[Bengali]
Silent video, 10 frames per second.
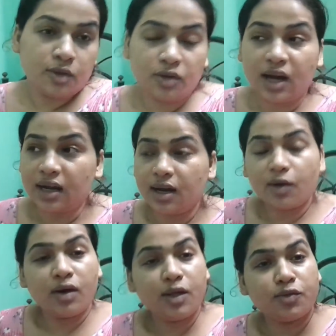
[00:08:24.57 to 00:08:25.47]
তো
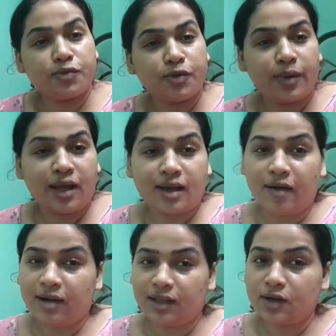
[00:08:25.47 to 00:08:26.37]
রান্নাঘরে দুপুরবেলায়
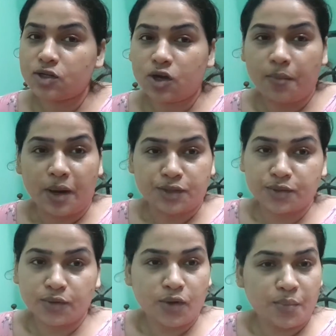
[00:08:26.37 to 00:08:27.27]
খাওয়া দাওয়ার সব
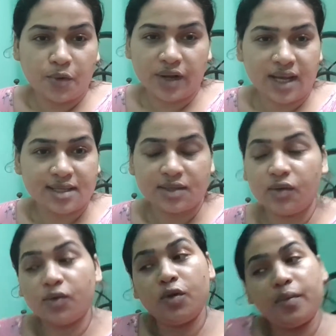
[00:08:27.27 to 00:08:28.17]
বাসনগুলো পড়ে আছে
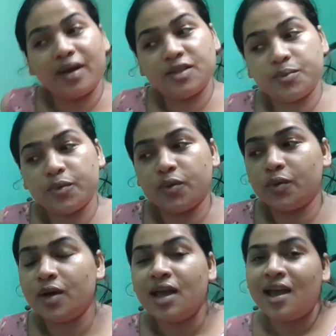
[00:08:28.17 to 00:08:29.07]
ওইগুলো মাজবো
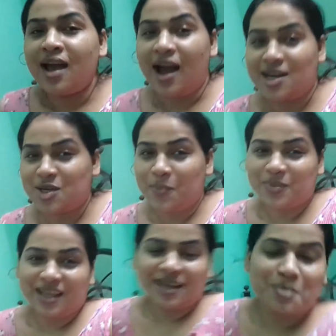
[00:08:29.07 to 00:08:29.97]
আর সব
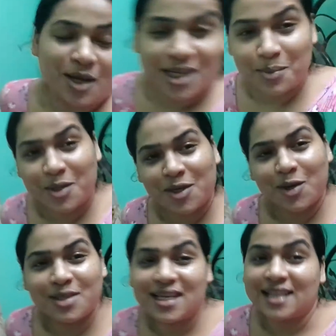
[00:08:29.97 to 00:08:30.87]
থেকে মজার বিষয়
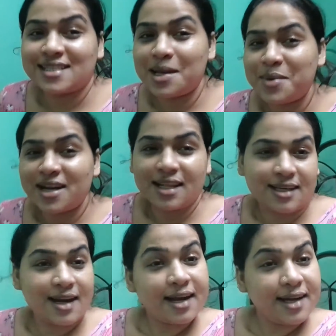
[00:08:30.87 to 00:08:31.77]
হচ্ছে আজকে আমার
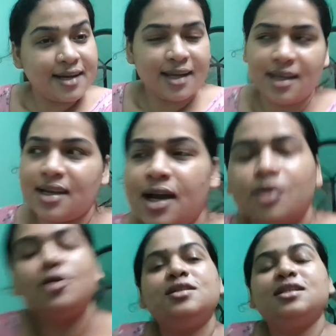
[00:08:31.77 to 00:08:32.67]
রাতে রান্না নেই
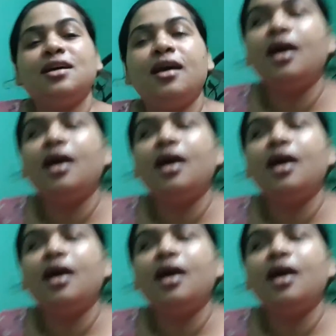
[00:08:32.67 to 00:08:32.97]
কারণ হচ্ছে